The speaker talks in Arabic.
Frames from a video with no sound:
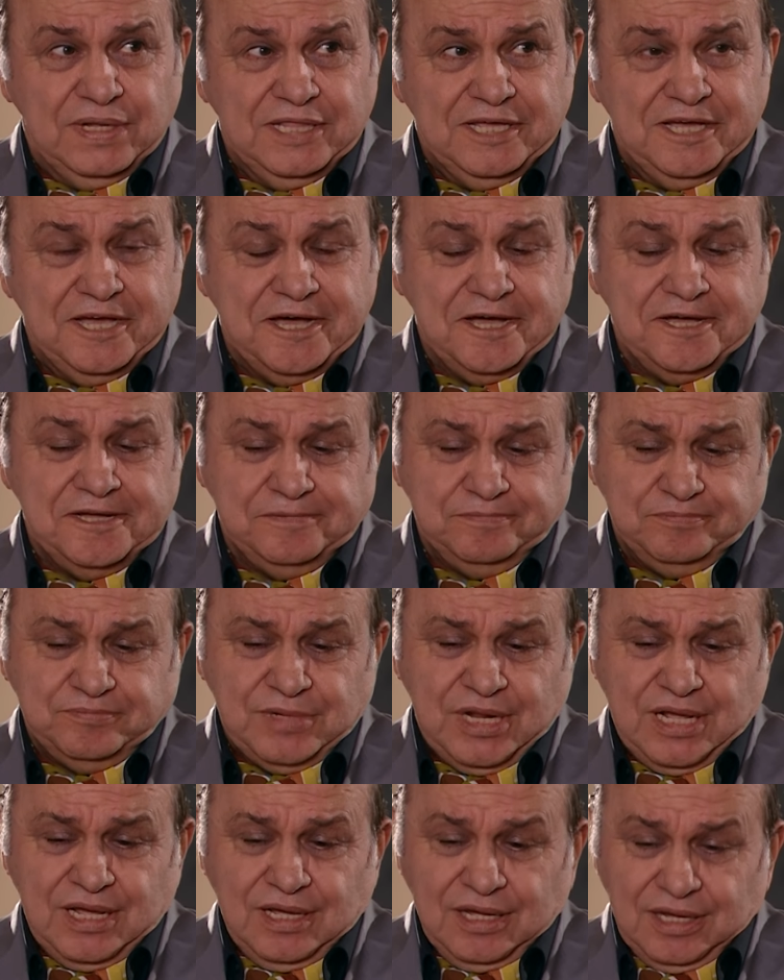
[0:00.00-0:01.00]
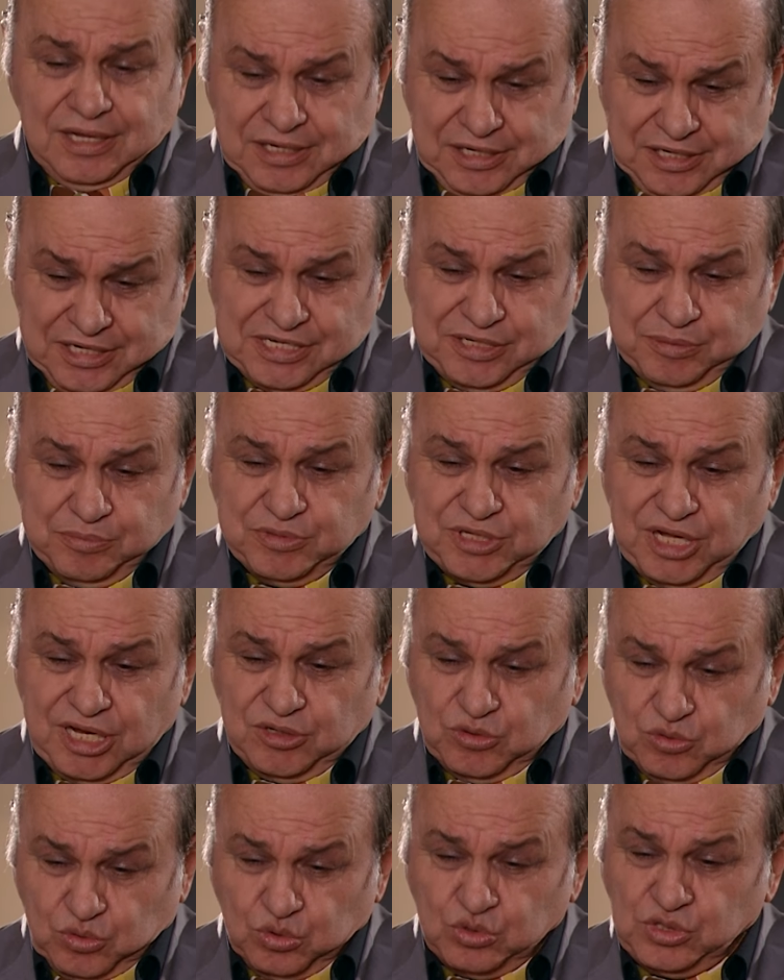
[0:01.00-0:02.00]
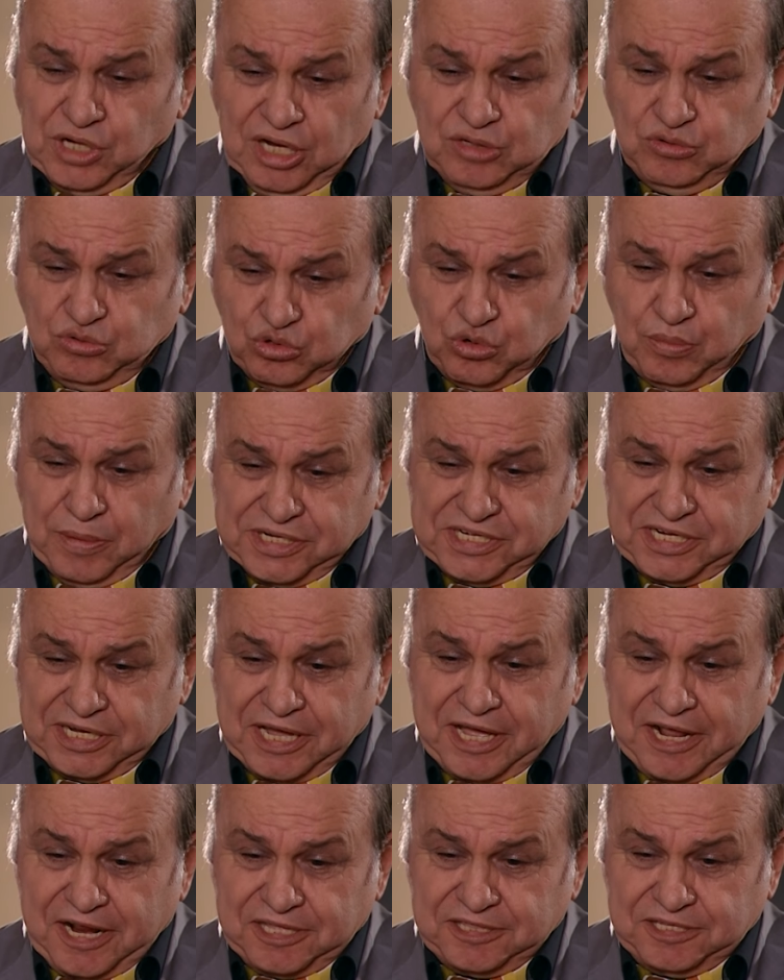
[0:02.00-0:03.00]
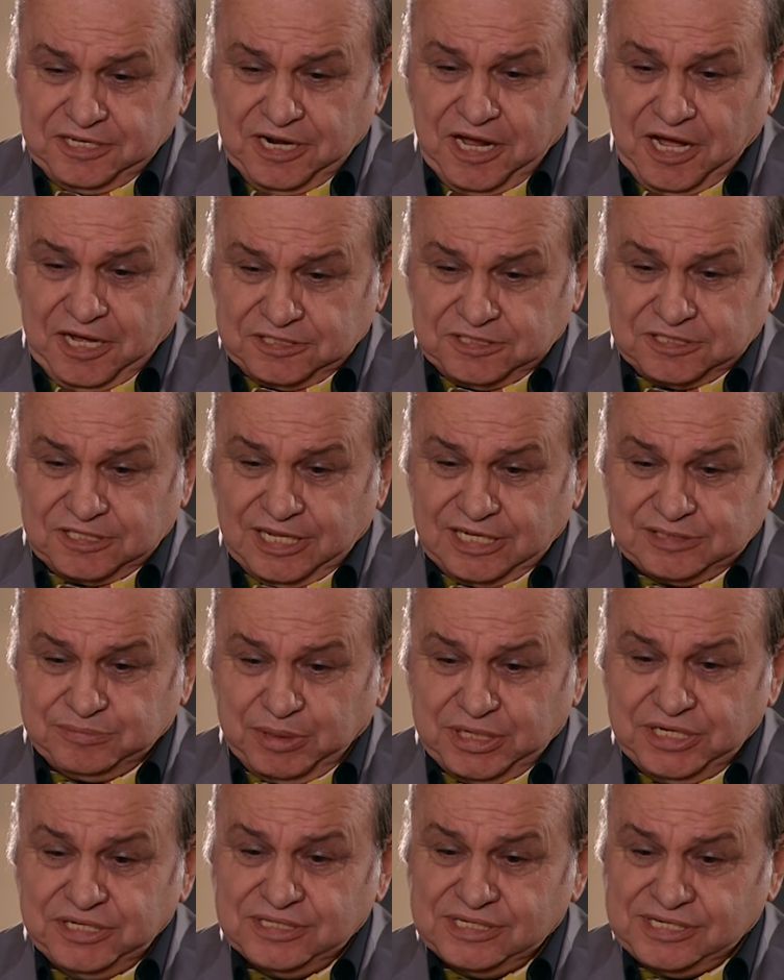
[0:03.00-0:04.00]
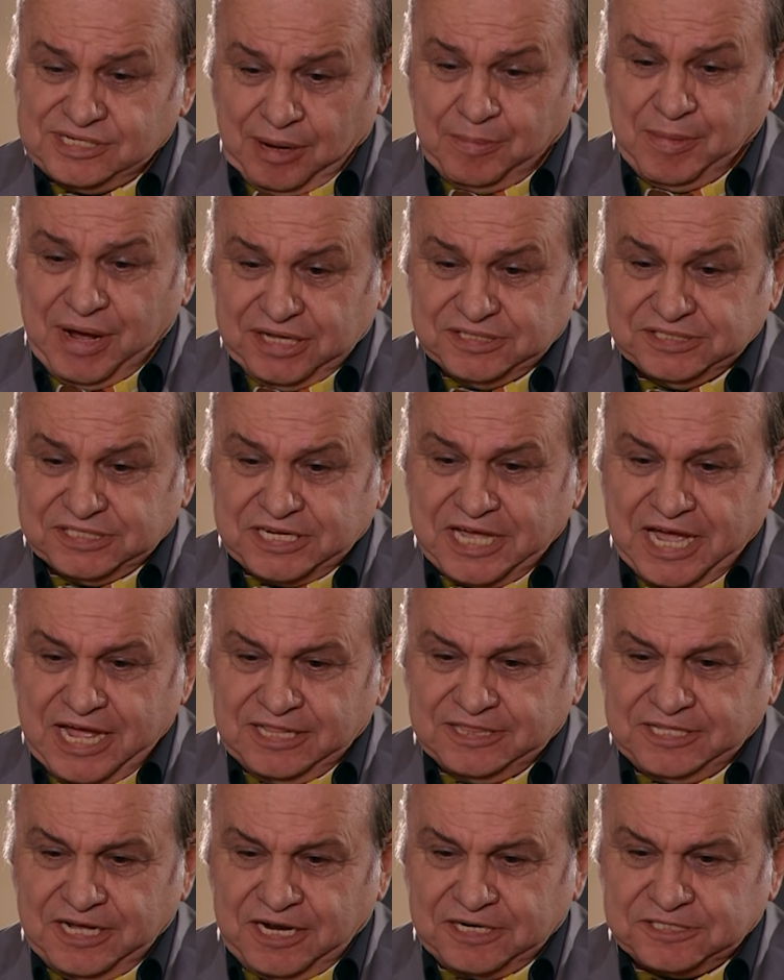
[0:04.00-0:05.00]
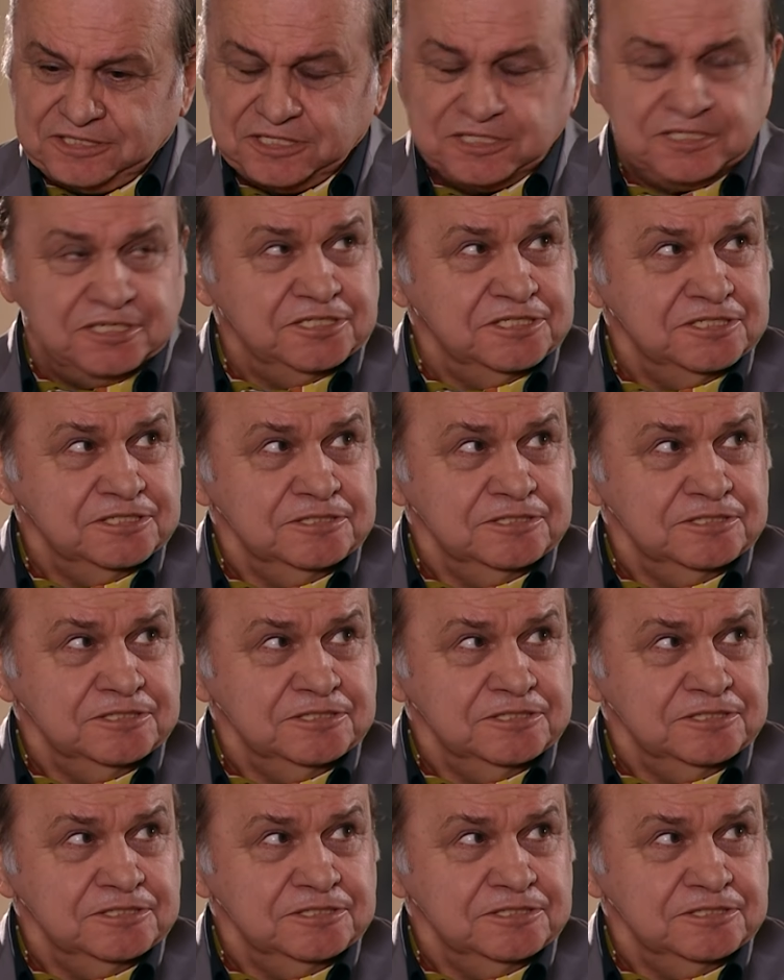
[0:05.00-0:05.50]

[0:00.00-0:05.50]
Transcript: الكوسوفي صار لازم يبعد عن بنتي وعن عيلتي وراح احط له حد لطول